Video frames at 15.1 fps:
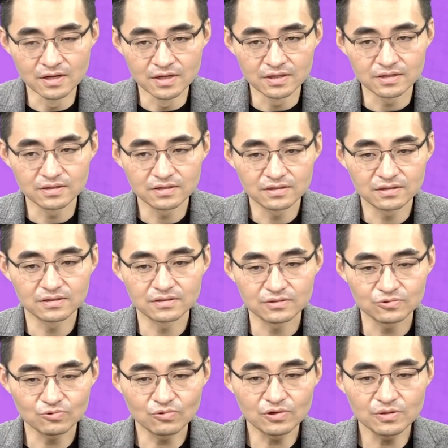이
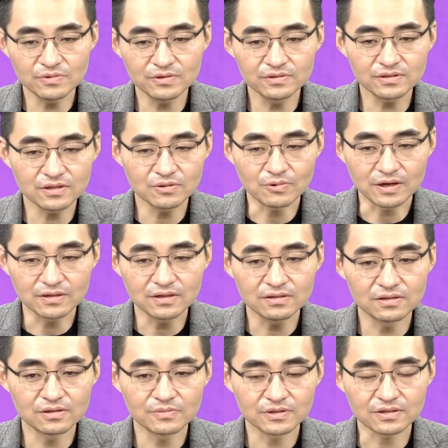쏠림 현상이
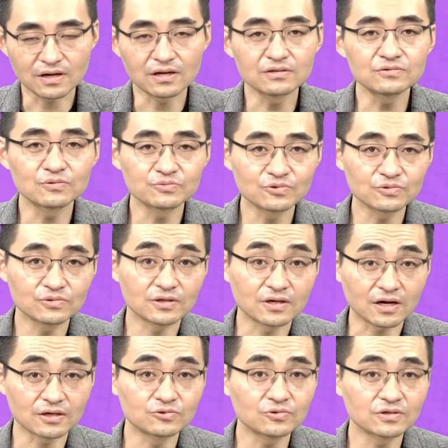완화되려면 다른 업종들이
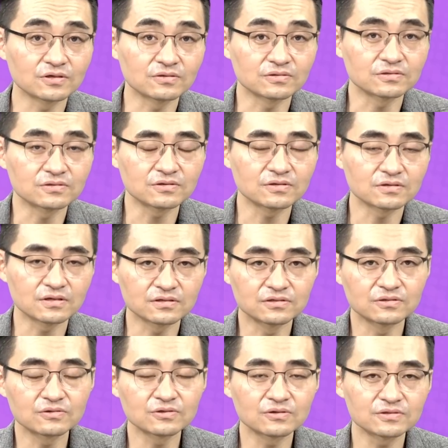가져야 되거든요. 그러니까
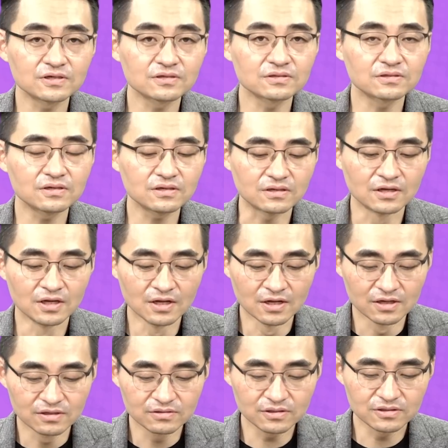그런 현상들이
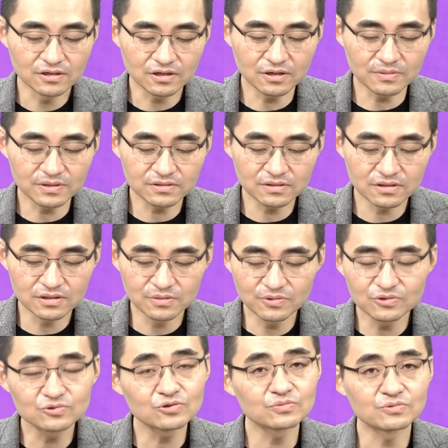근데 제가 봤을 땐
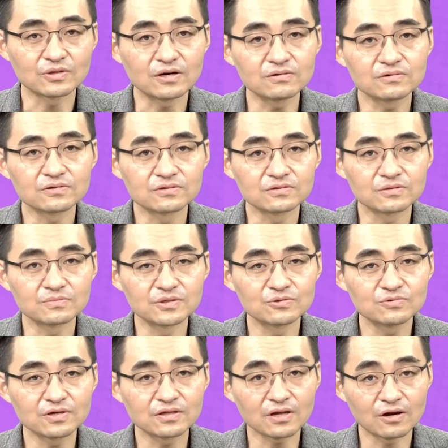이번 주에 좀 나왔거든요.
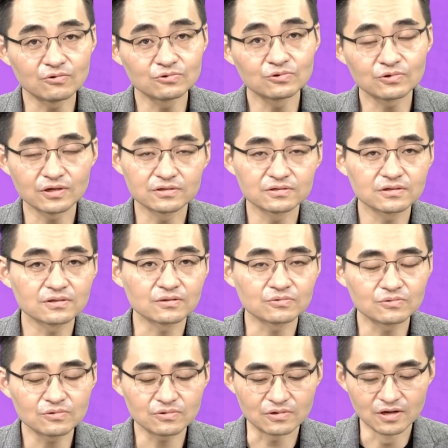미국의 다우도
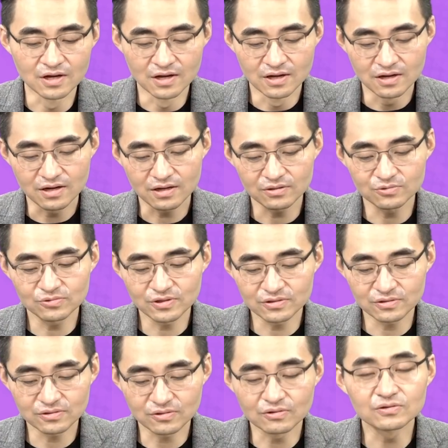괜찮았고
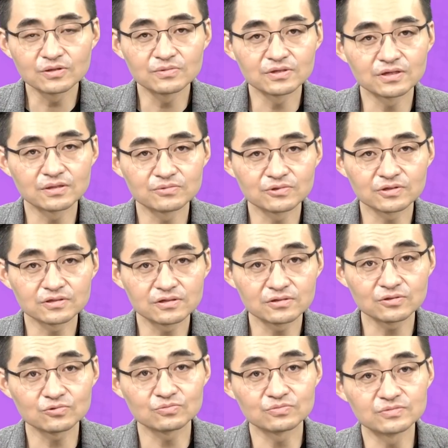한국에선 경기 민간주가
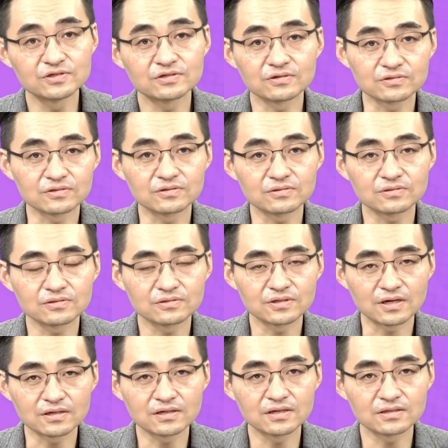실제 좀 움직였어요. 그래서
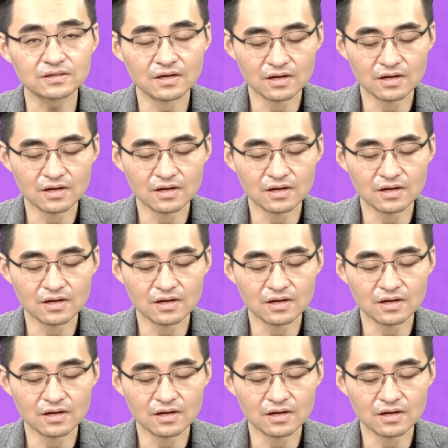약간